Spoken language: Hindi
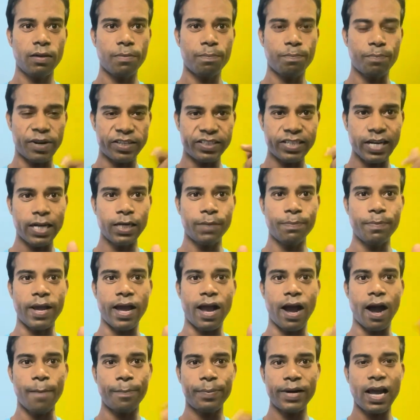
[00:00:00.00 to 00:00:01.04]
प्रेजेंट में
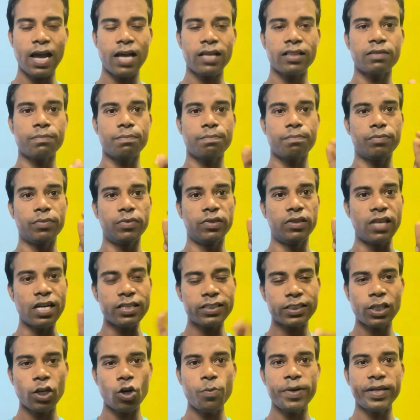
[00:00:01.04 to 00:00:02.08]
अपना
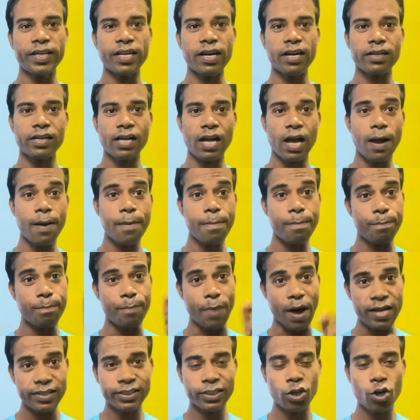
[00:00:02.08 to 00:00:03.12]
दस किलोमीटर का
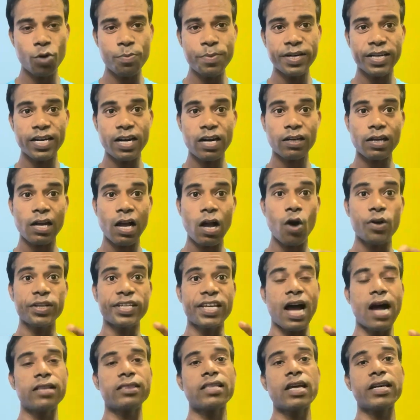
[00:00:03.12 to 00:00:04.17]
पांच किलोमीटर का और
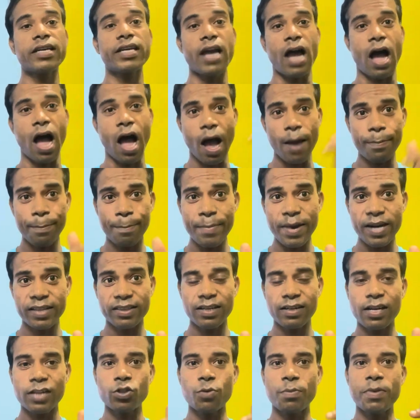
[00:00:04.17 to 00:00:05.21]
यहां तक कि हाफ
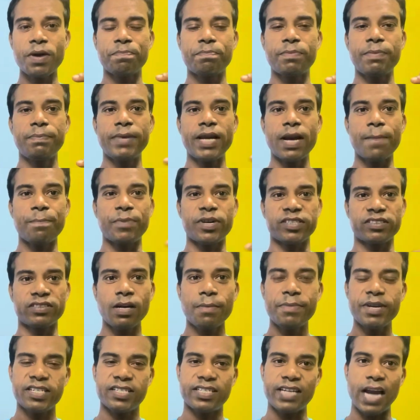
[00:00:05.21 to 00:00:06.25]
मैराथन का जो मेरा पर्सनल
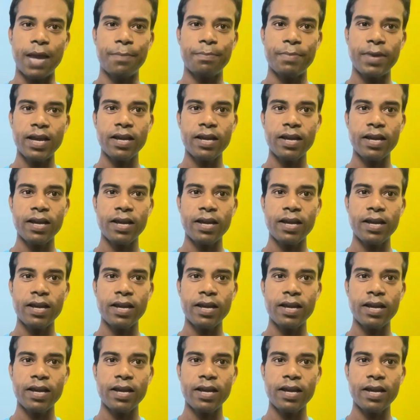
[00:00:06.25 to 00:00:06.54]
बेस्ट टाइम है